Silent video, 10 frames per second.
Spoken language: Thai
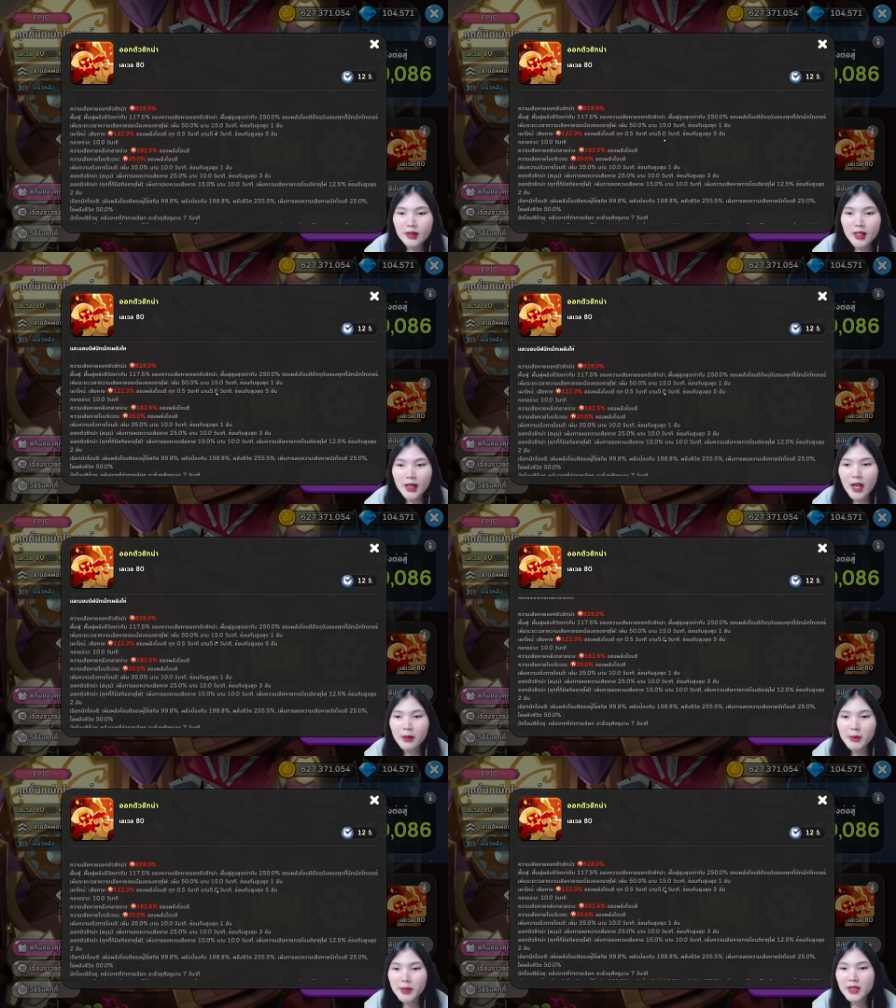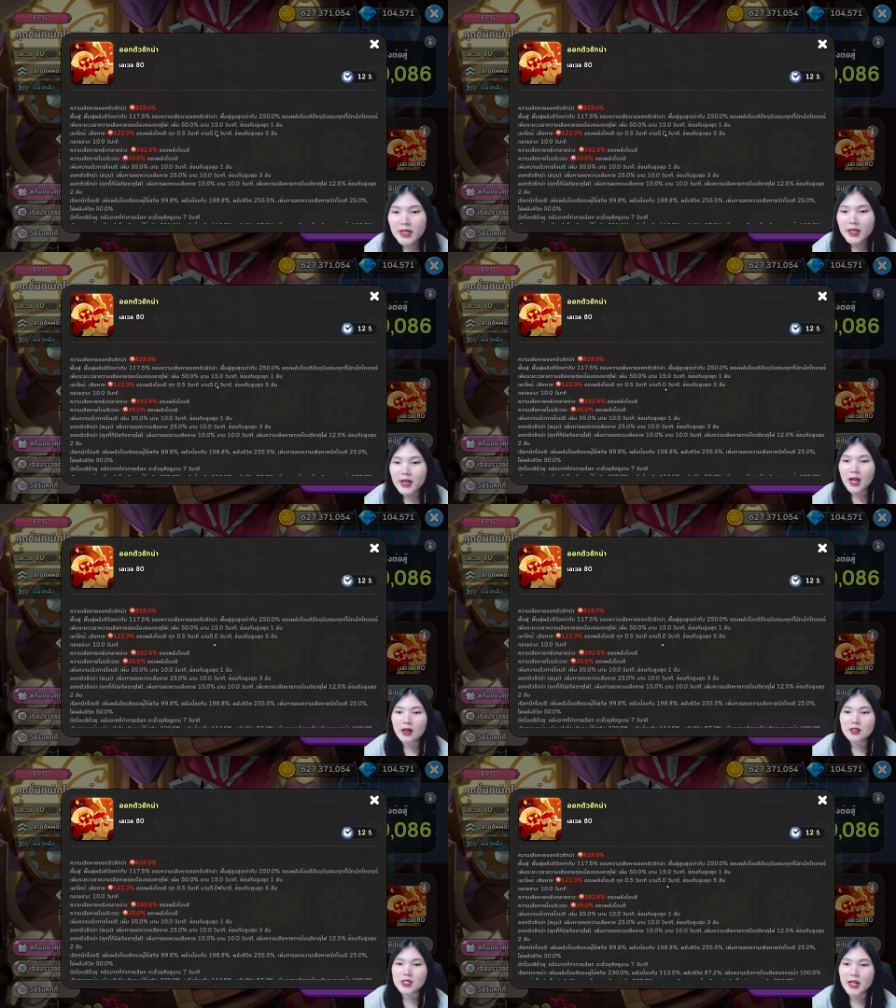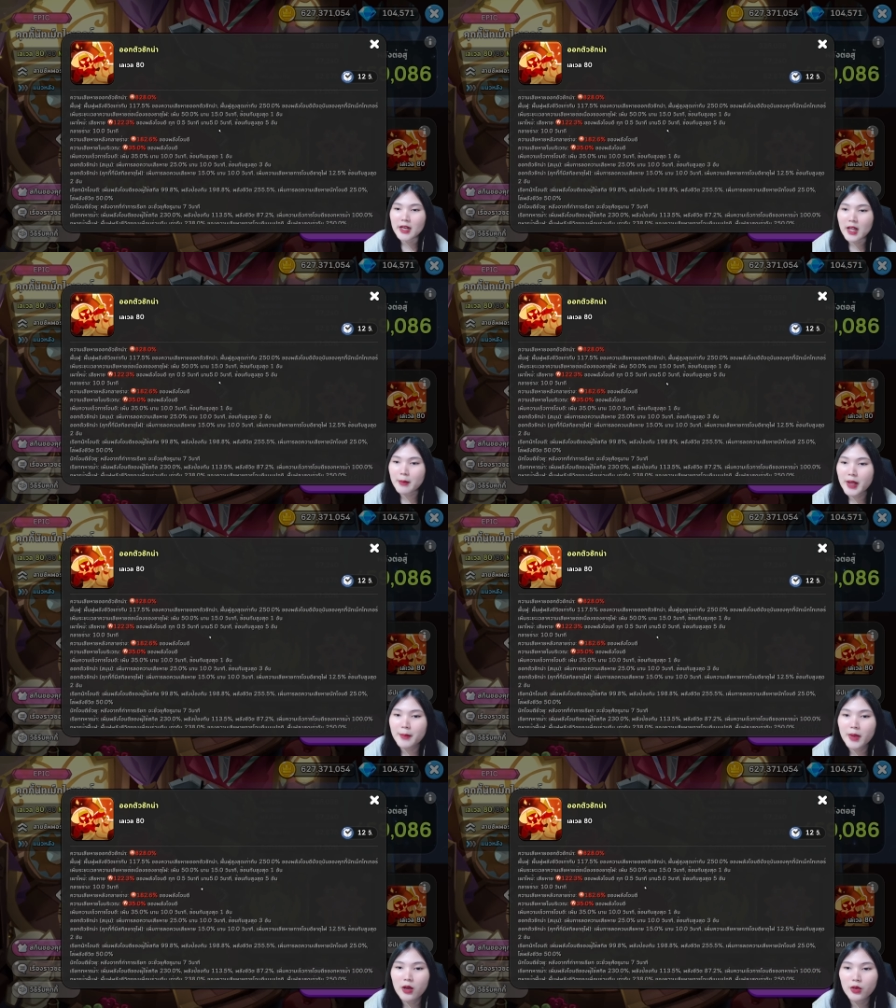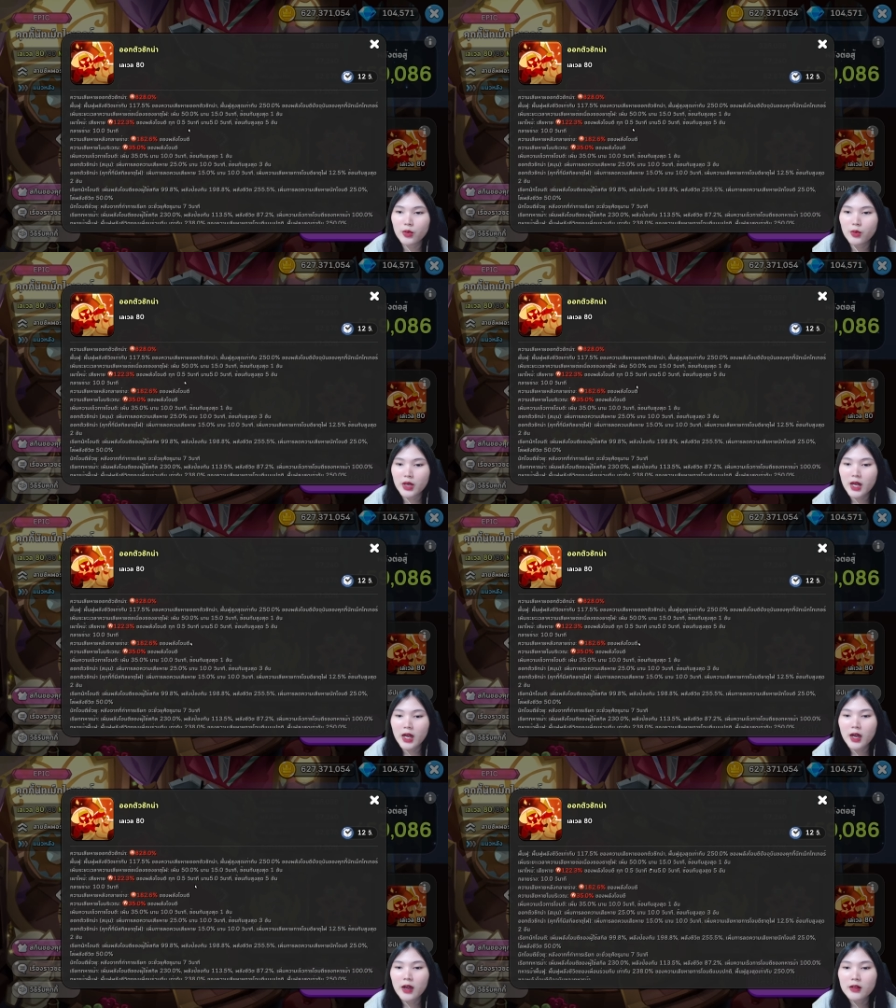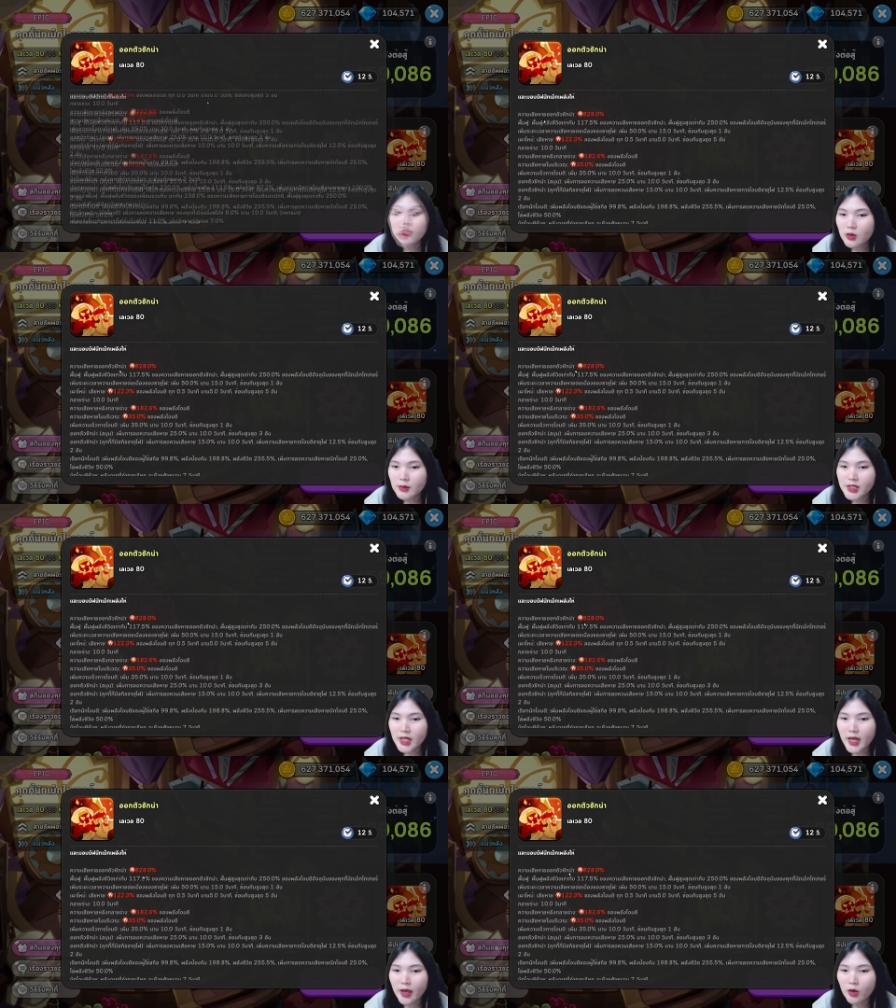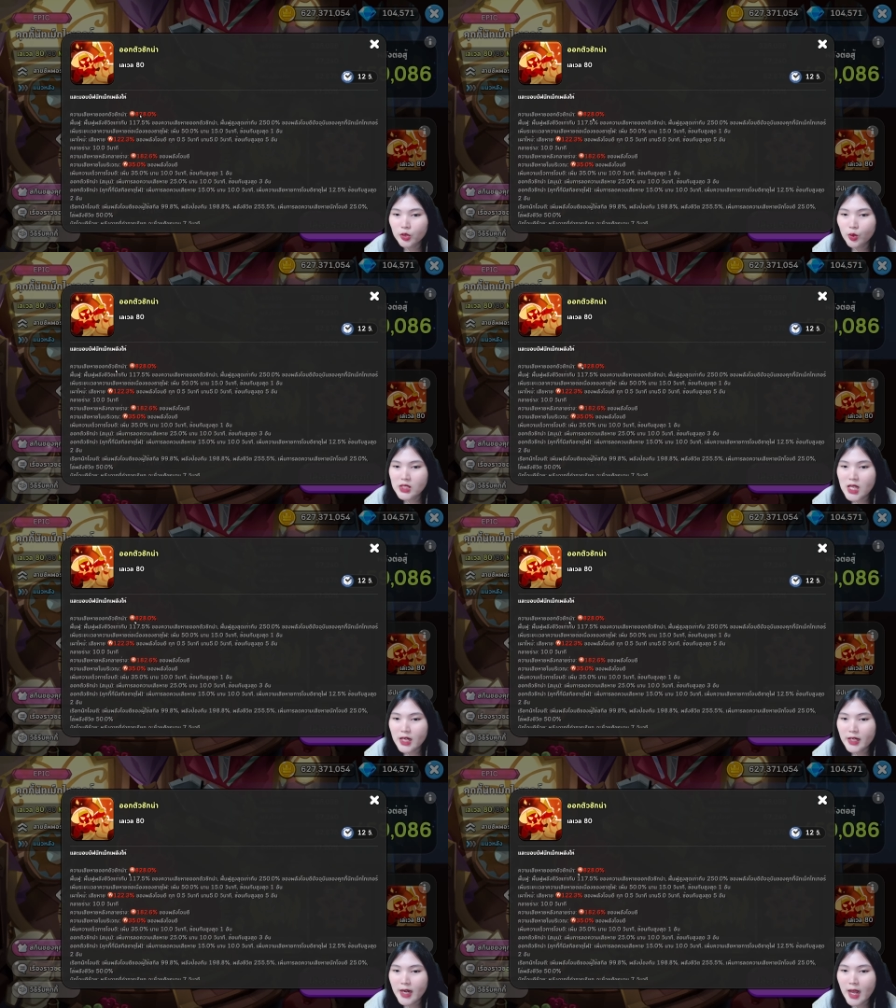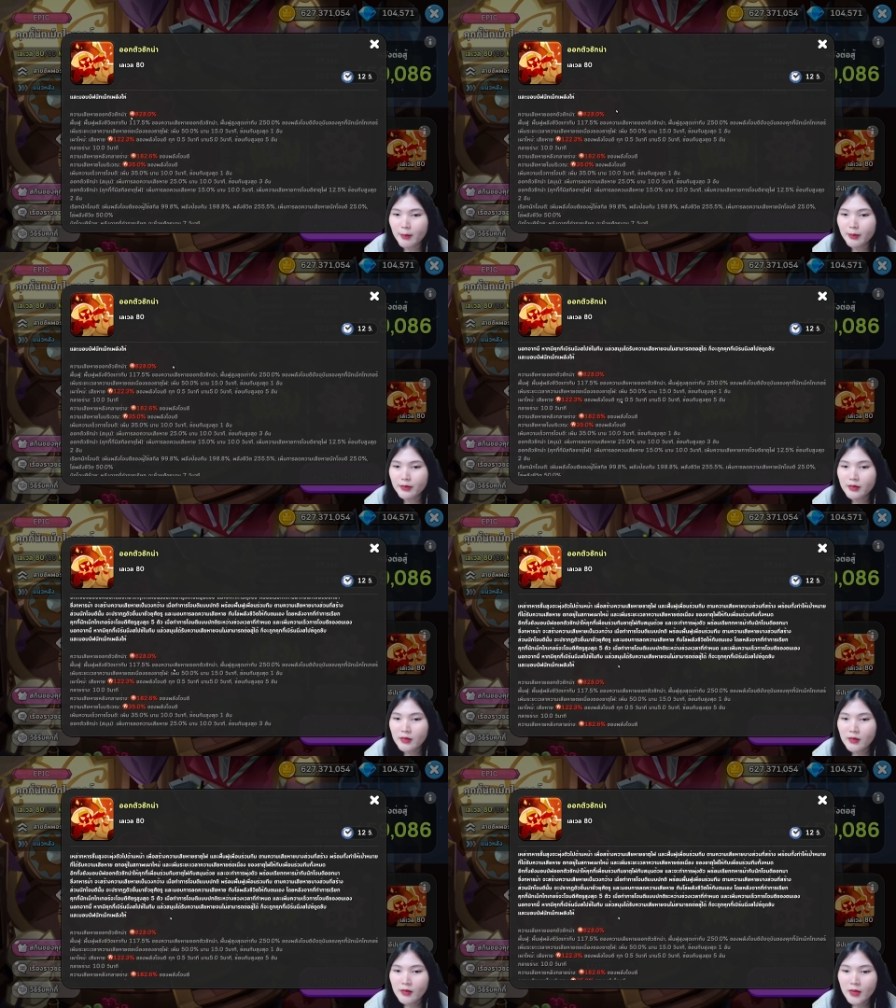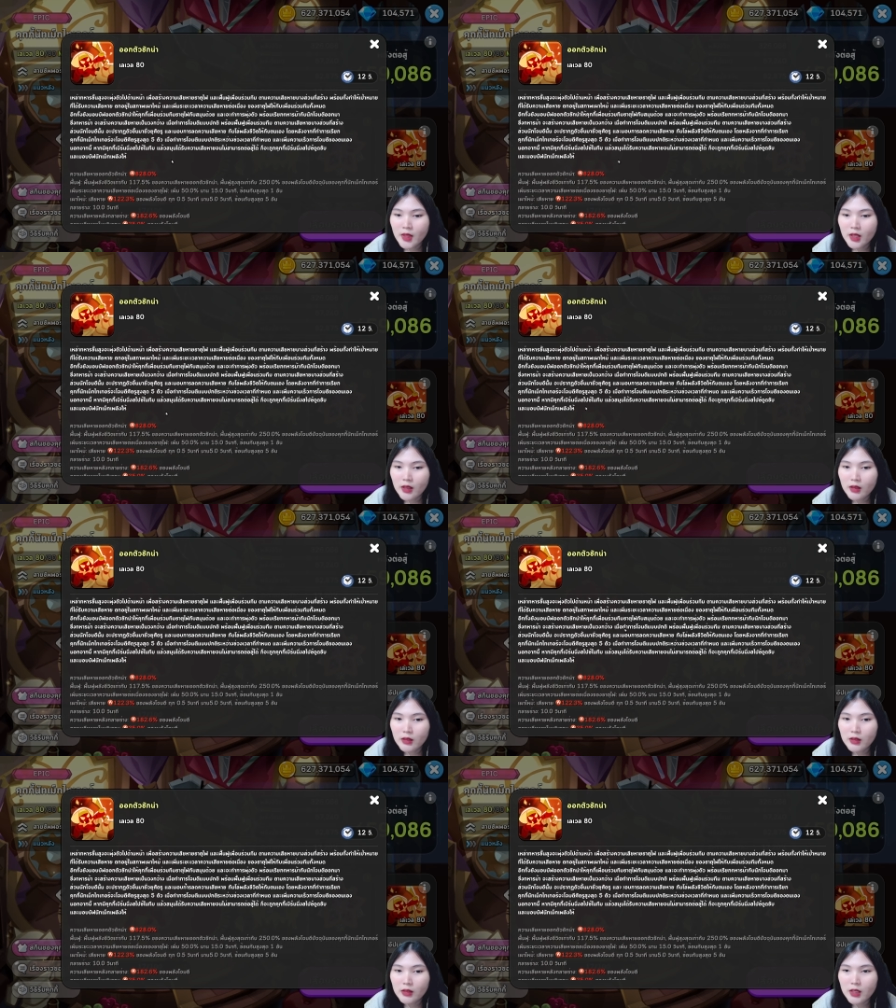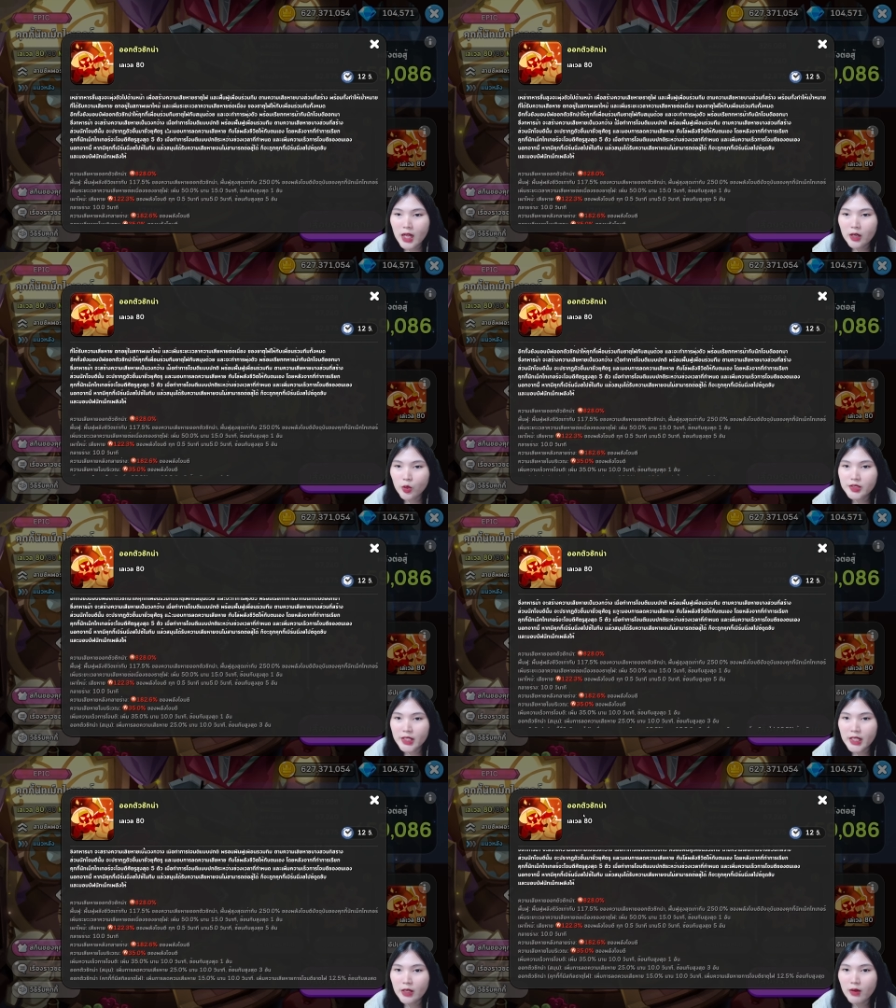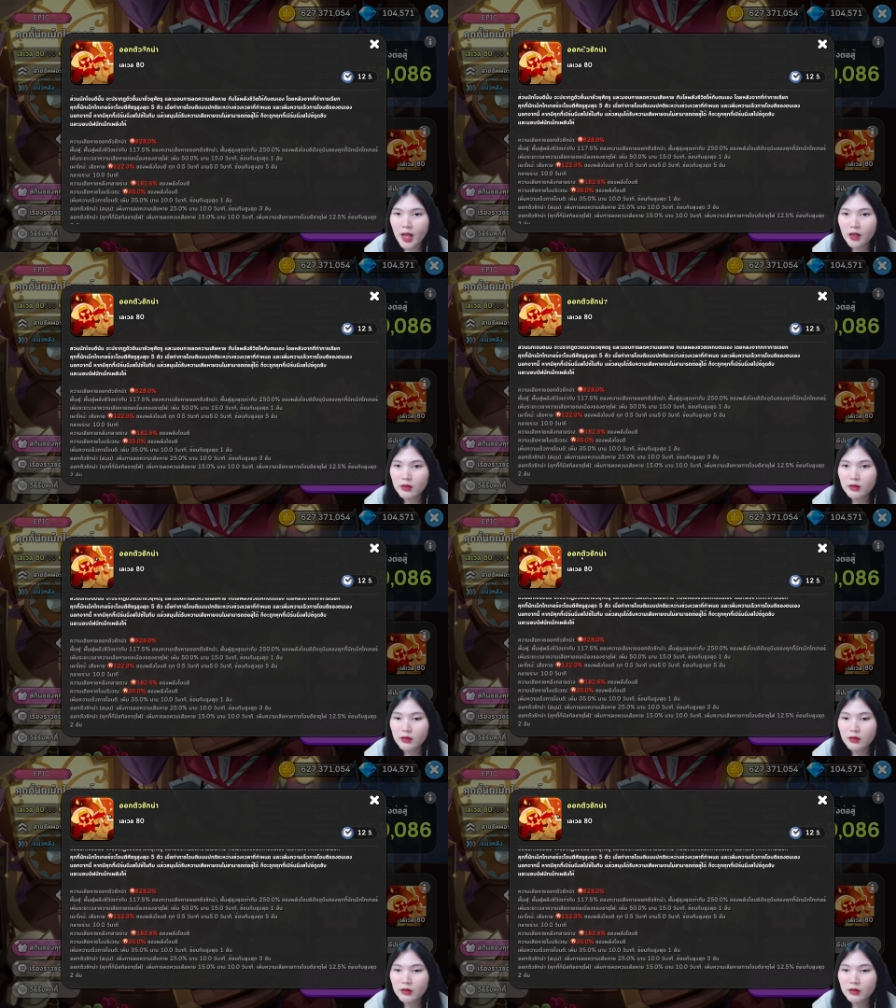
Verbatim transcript: แต่ถ้าไม่มีล่ะเราจะเล่นได้ไหมมาลองดูนะคะความเสียหายออกตัวชักนำคือการกดสกิลแหละเออ